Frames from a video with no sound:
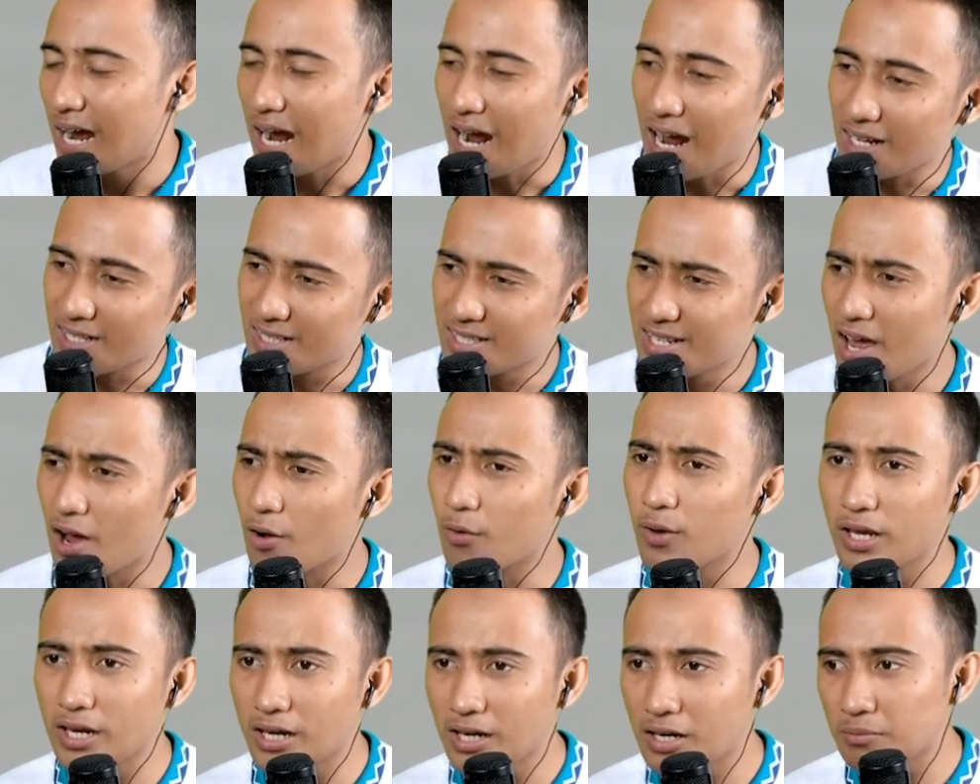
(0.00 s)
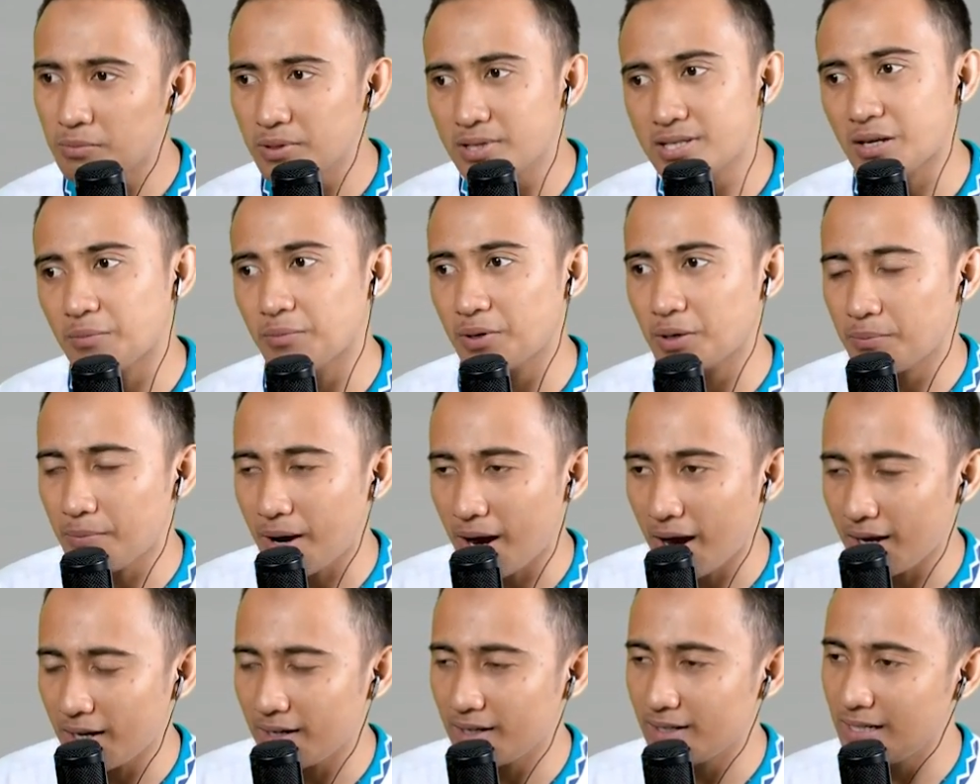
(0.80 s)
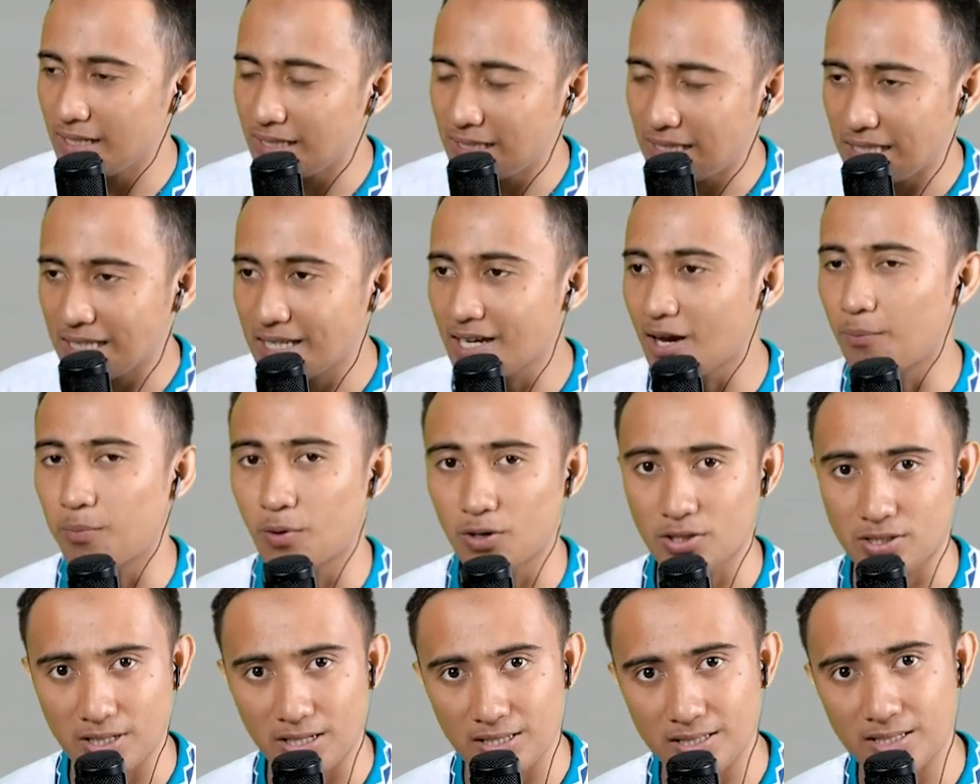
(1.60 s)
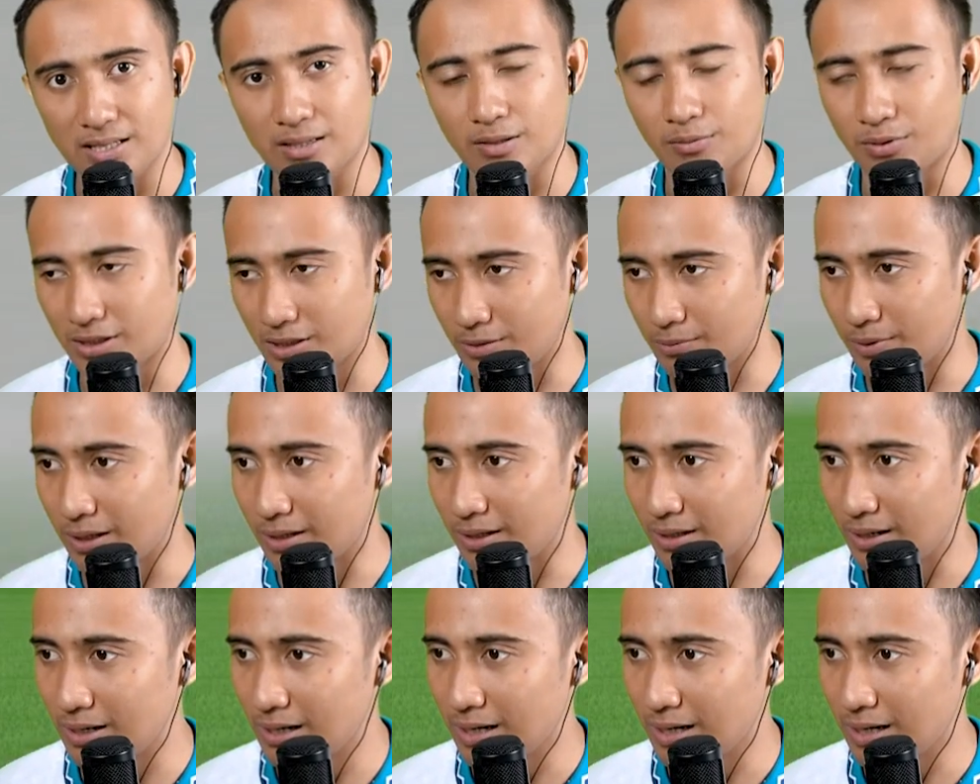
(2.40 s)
Asnawi ini bisa bermain di tiga posisi teman-teman.